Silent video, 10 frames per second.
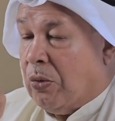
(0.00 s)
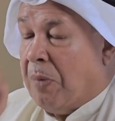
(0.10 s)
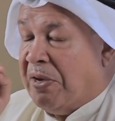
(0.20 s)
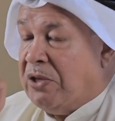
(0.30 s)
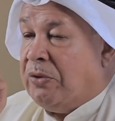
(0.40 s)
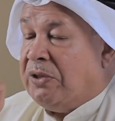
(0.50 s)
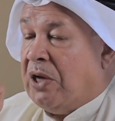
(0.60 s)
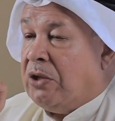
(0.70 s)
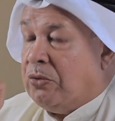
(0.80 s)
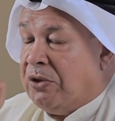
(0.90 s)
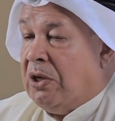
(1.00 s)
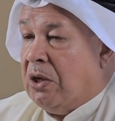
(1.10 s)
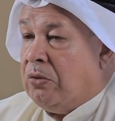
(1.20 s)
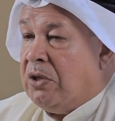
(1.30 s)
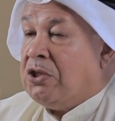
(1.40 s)
ومن يرد أن
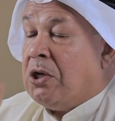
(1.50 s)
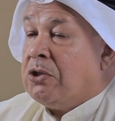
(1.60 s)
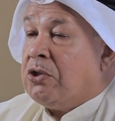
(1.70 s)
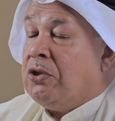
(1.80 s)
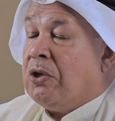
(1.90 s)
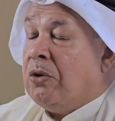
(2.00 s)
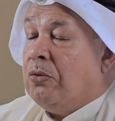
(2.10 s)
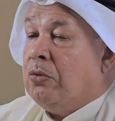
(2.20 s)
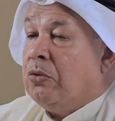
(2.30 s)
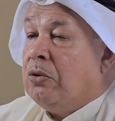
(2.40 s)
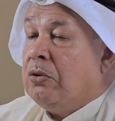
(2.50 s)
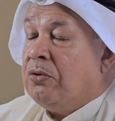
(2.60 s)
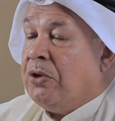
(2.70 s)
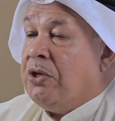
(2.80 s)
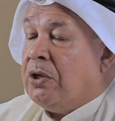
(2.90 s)
يضله يجعل صدره
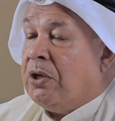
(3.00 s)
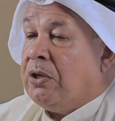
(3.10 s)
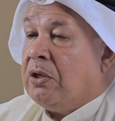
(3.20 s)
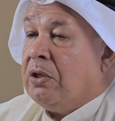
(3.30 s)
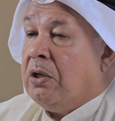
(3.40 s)
ضيقا